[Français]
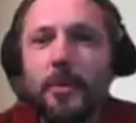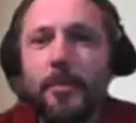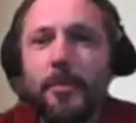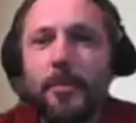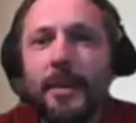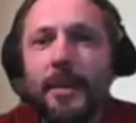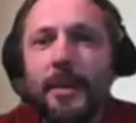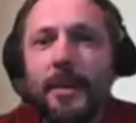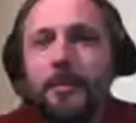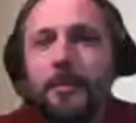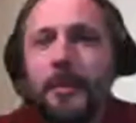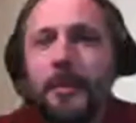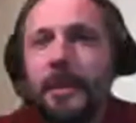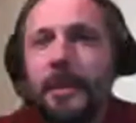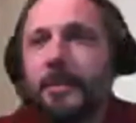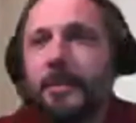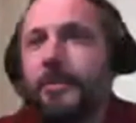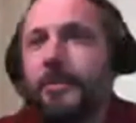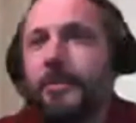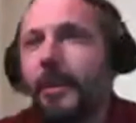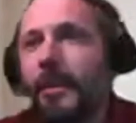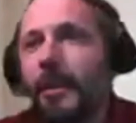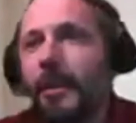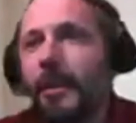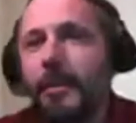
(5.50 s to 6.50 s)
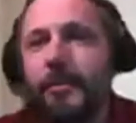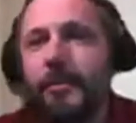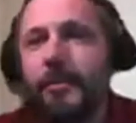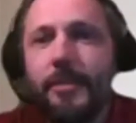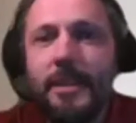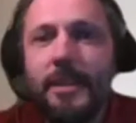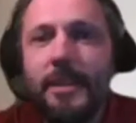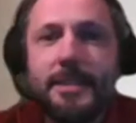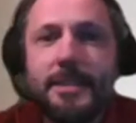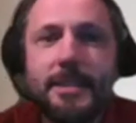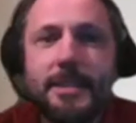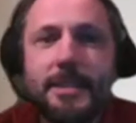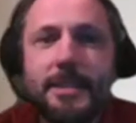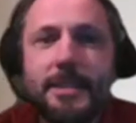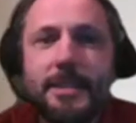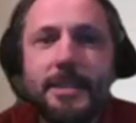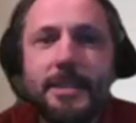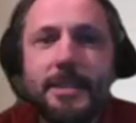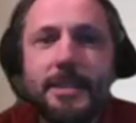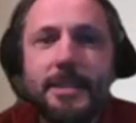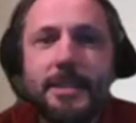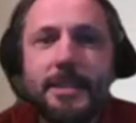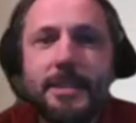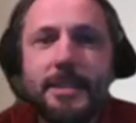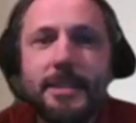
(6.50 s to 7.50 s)
conduit par des bénévoles
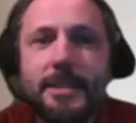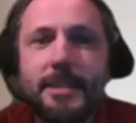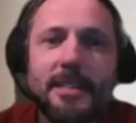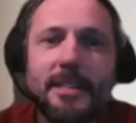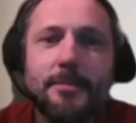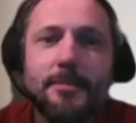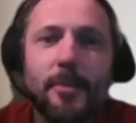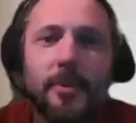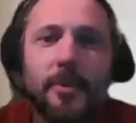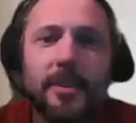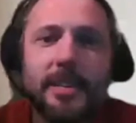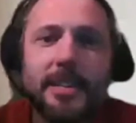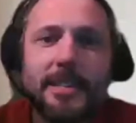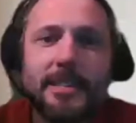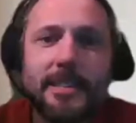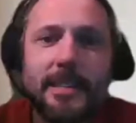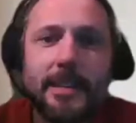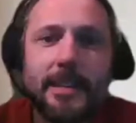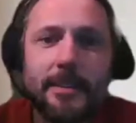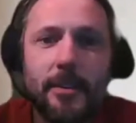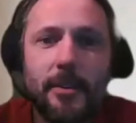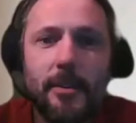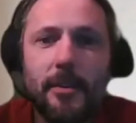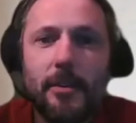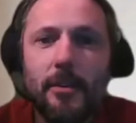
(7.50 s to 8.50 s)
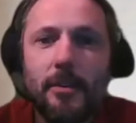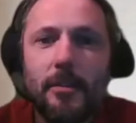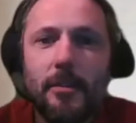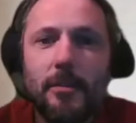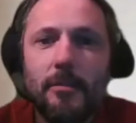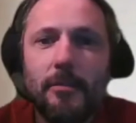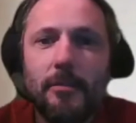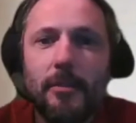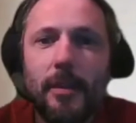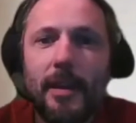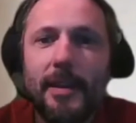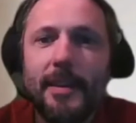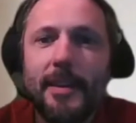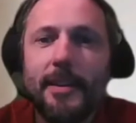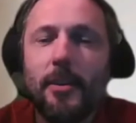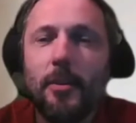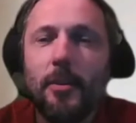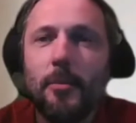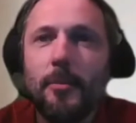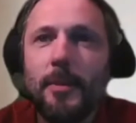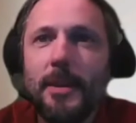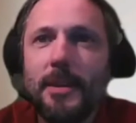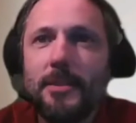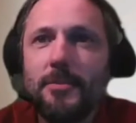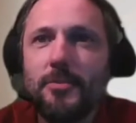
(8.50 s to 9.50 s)
facilite les déplacements des seniors vers
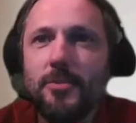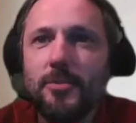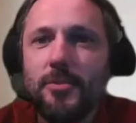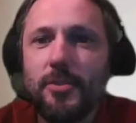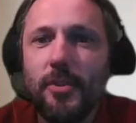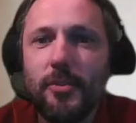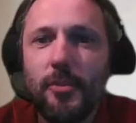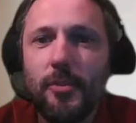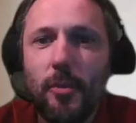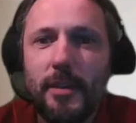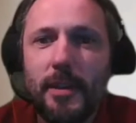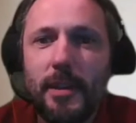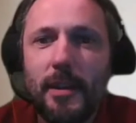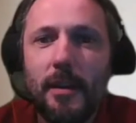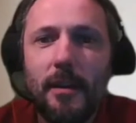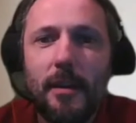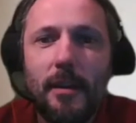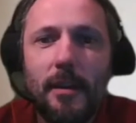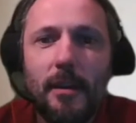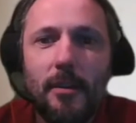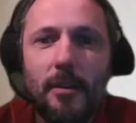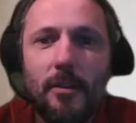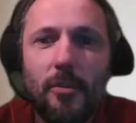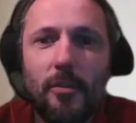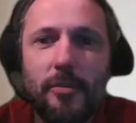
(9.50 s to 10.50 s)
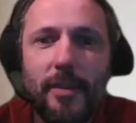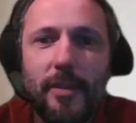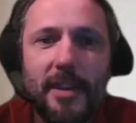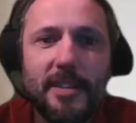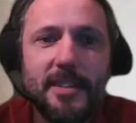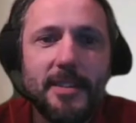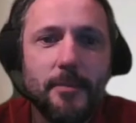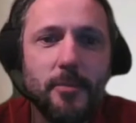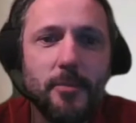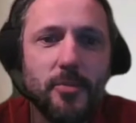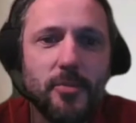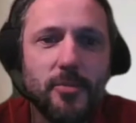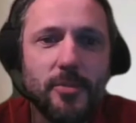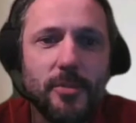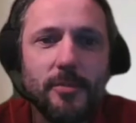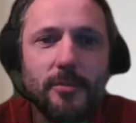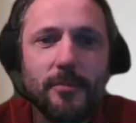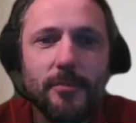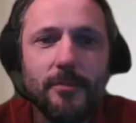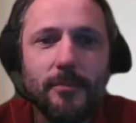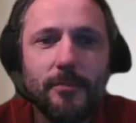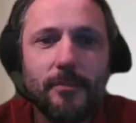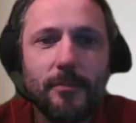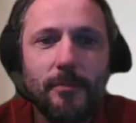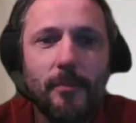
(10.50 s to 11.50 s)
les commerces du centre-ville, le
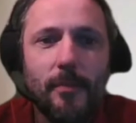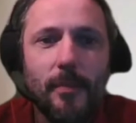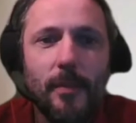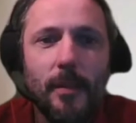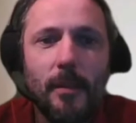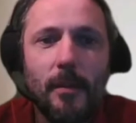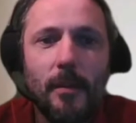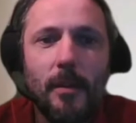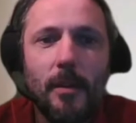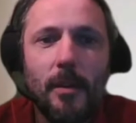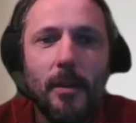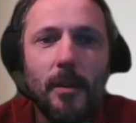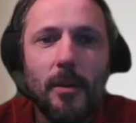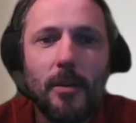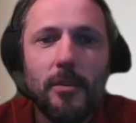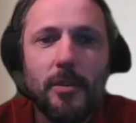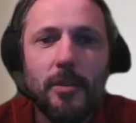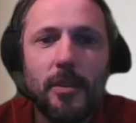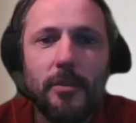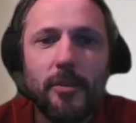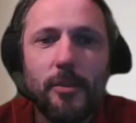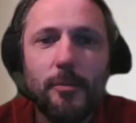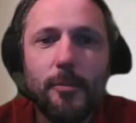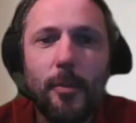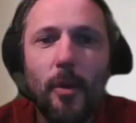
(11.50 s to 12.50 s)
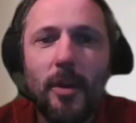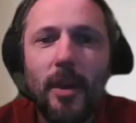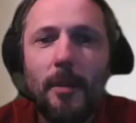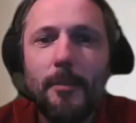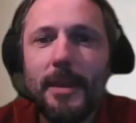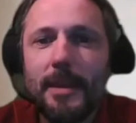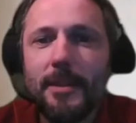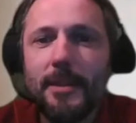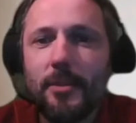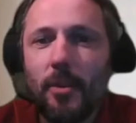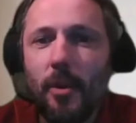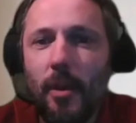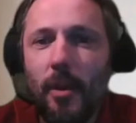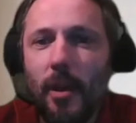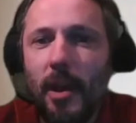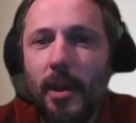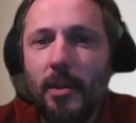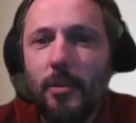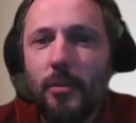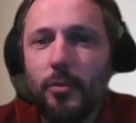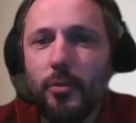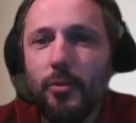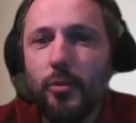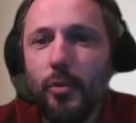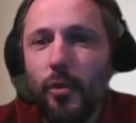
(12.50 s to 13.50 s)
Vertibus. Dans votre programme
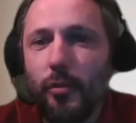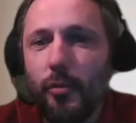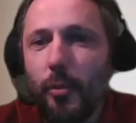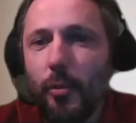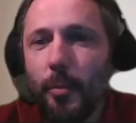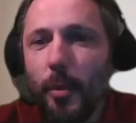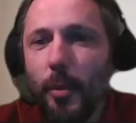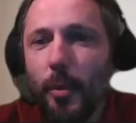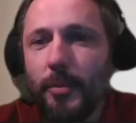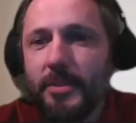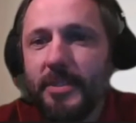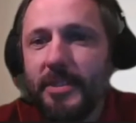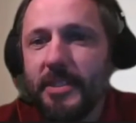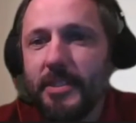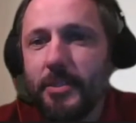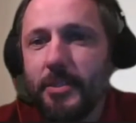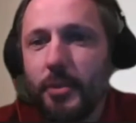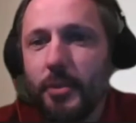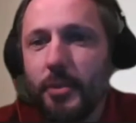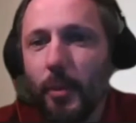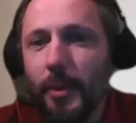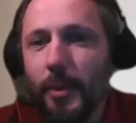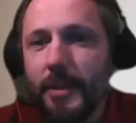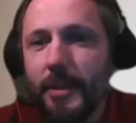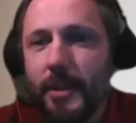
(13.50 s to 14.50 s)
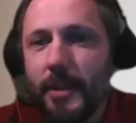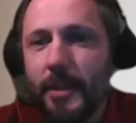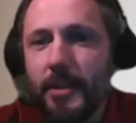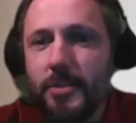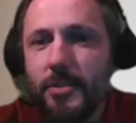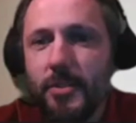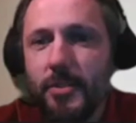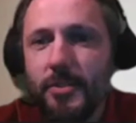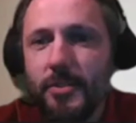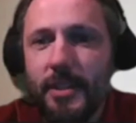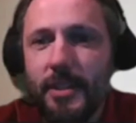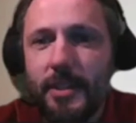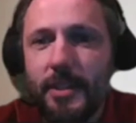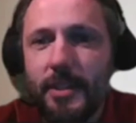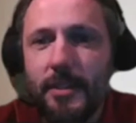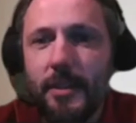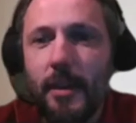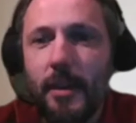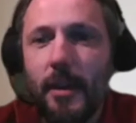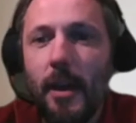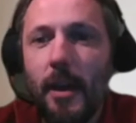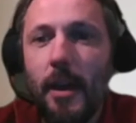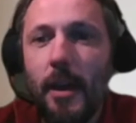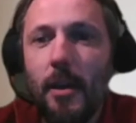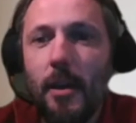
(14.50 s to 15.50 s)
électoral, une de vos propositions était, je
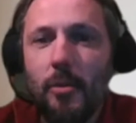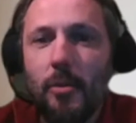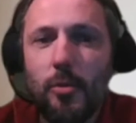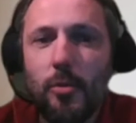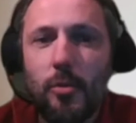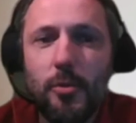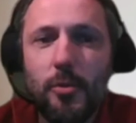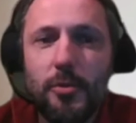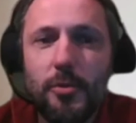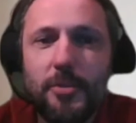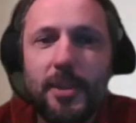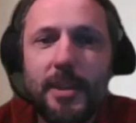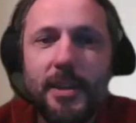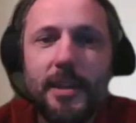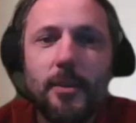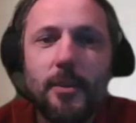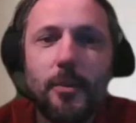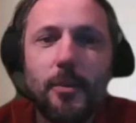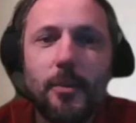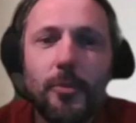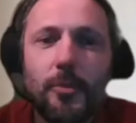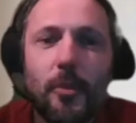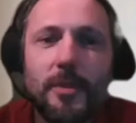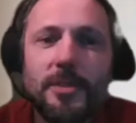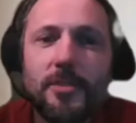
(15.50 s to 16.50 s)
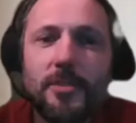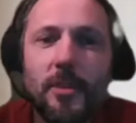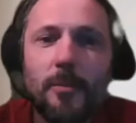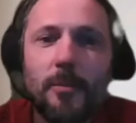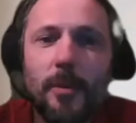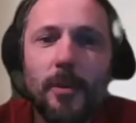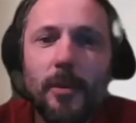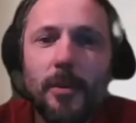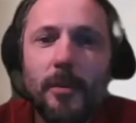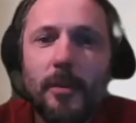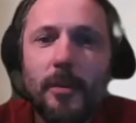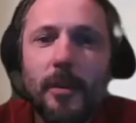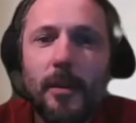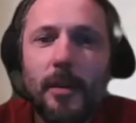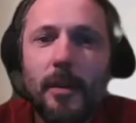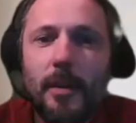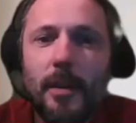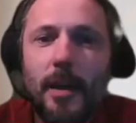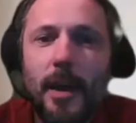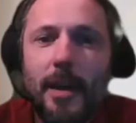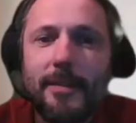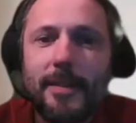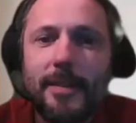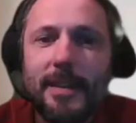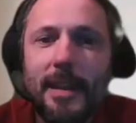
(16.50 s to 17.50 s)
cite, lutter contre l'isolement
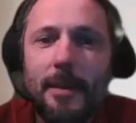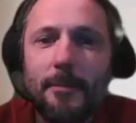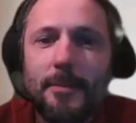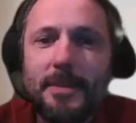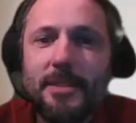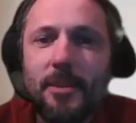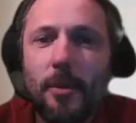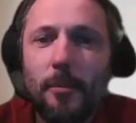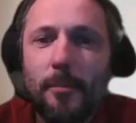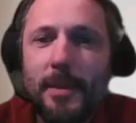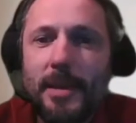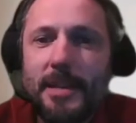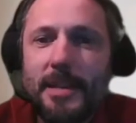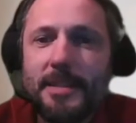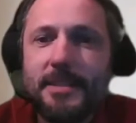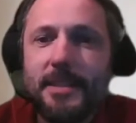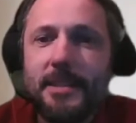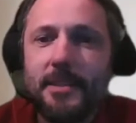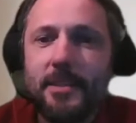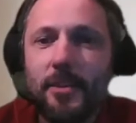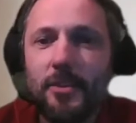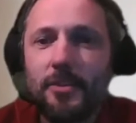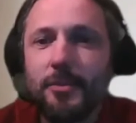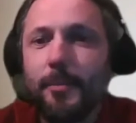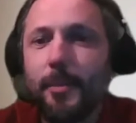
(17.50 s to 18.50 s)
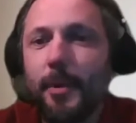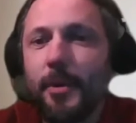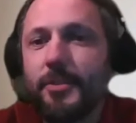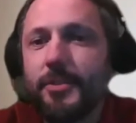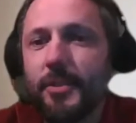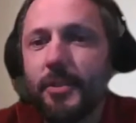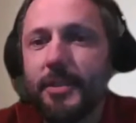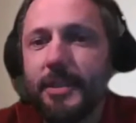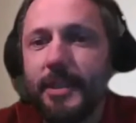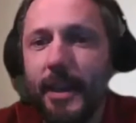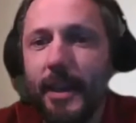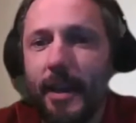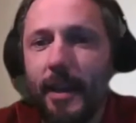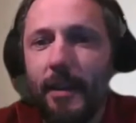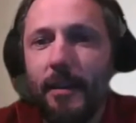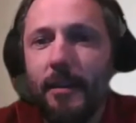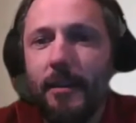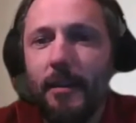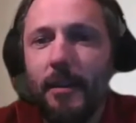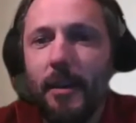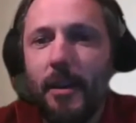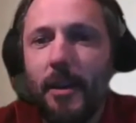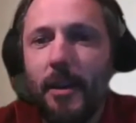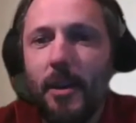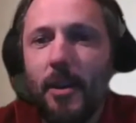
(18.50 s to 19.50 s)
avec la mise en place des transports
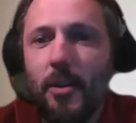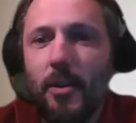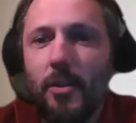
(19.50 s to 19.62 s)
solidaires.